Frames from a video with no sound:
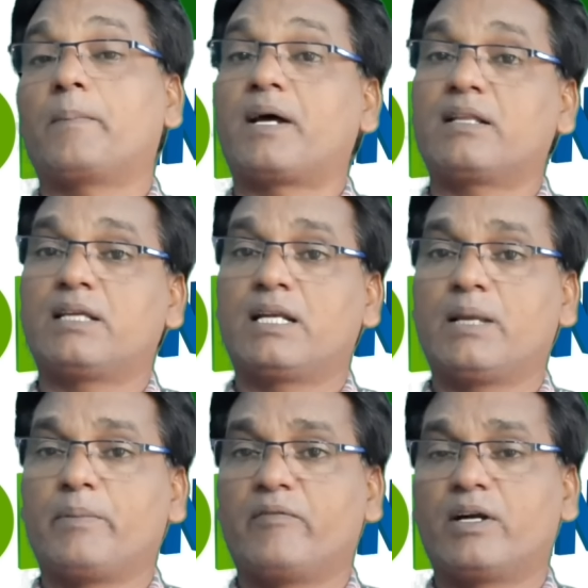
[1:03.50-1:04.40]

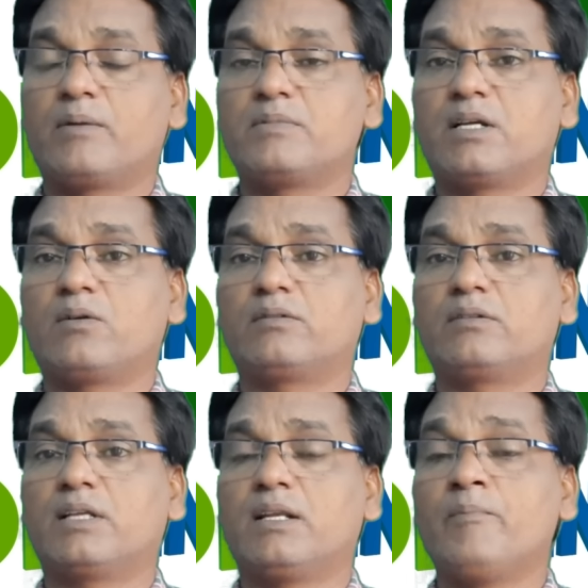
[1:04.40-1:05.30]
ప్రాధాన్యం ఇవ్వడం
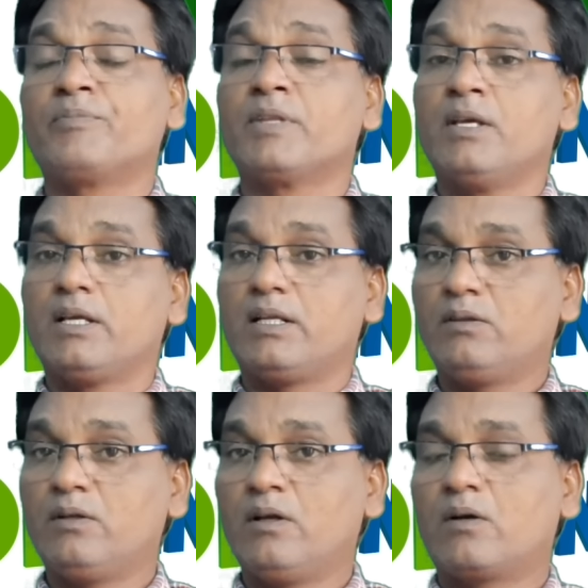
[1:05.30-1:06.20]
జరుగుతుందని
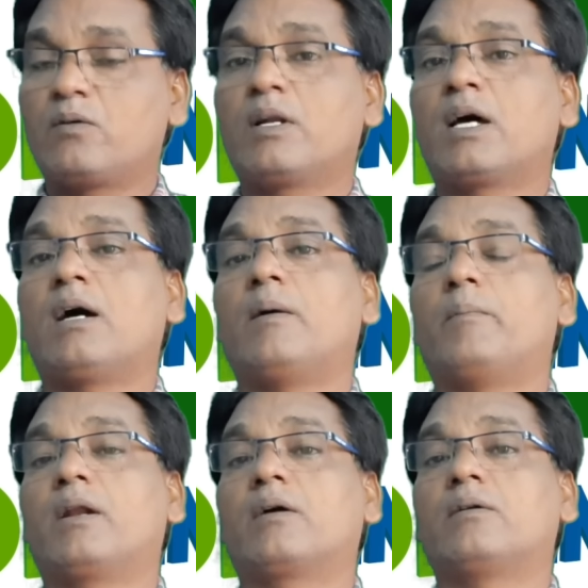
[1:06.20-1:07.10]
ఇందులో కూడా
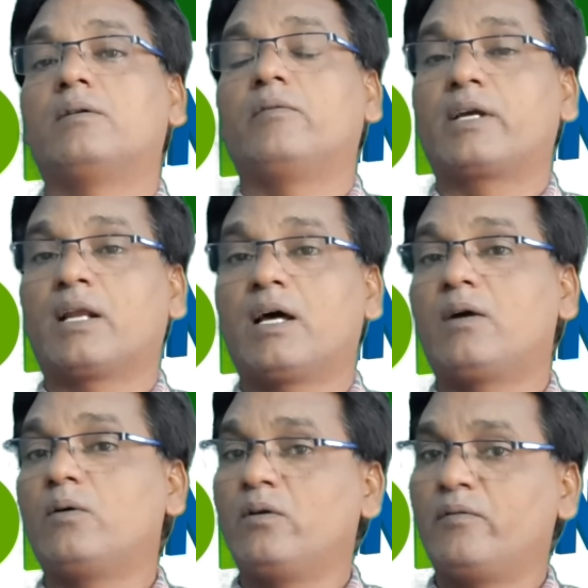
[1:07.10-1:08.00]
మనకు
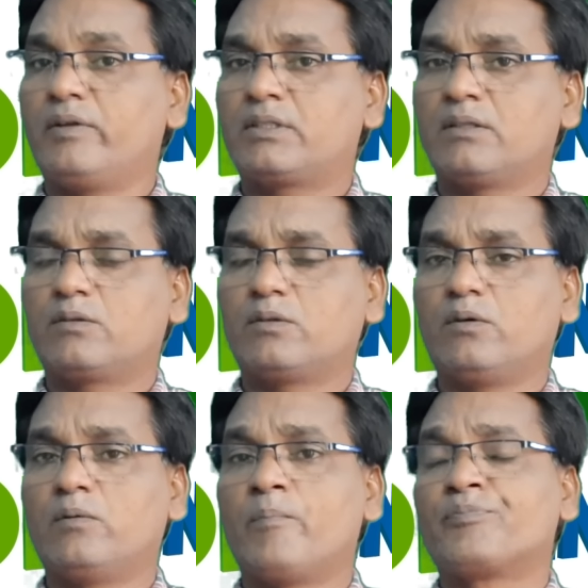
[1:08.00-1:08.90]
వికలాంగులు
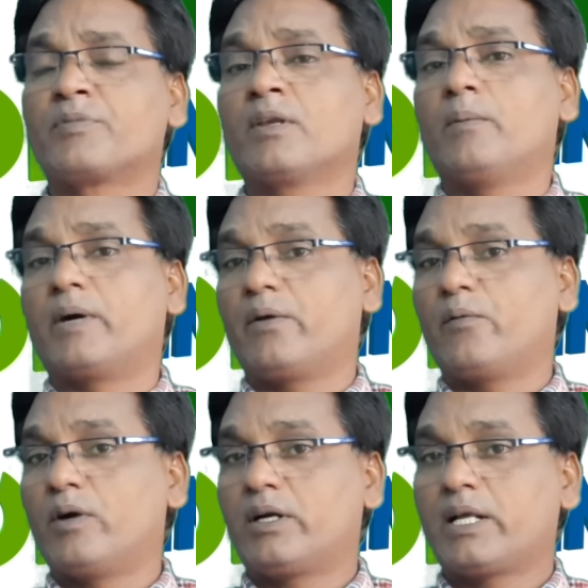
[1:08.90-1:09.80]
వితంతువులు మరియు
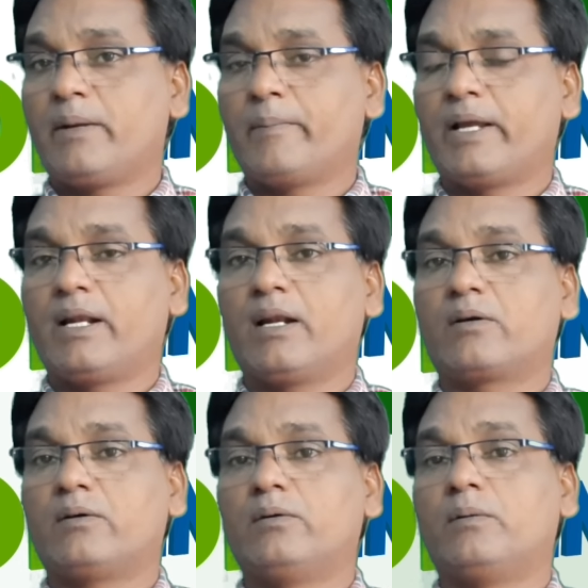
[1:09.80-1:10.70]
ఒంటరి
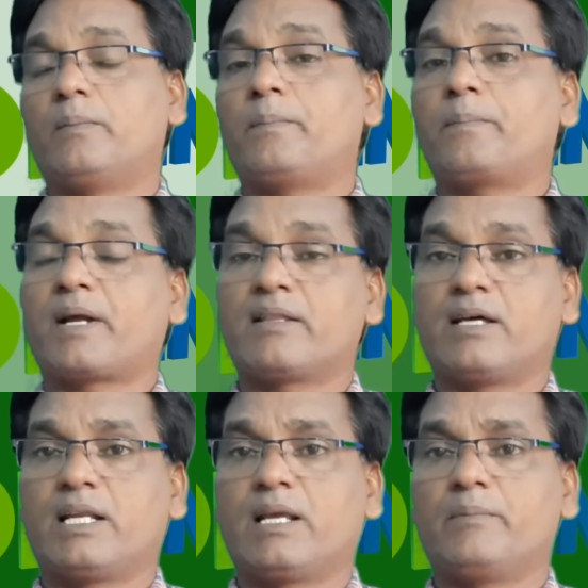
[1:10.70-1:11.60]
మహిళలకు
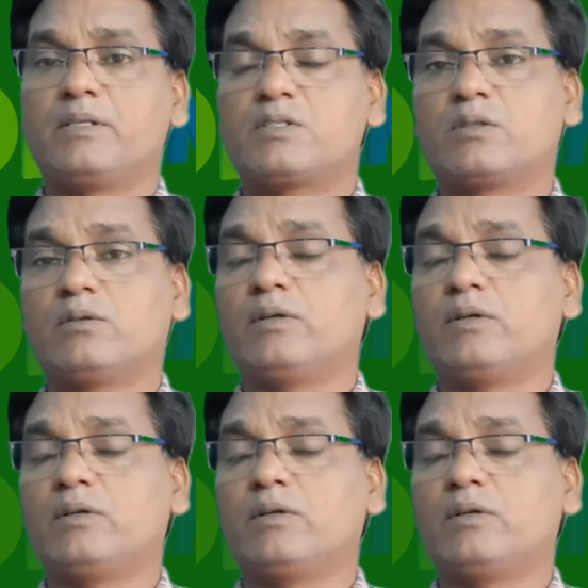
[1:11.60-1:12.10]
ప్రాధాన్యం ఇస్తూ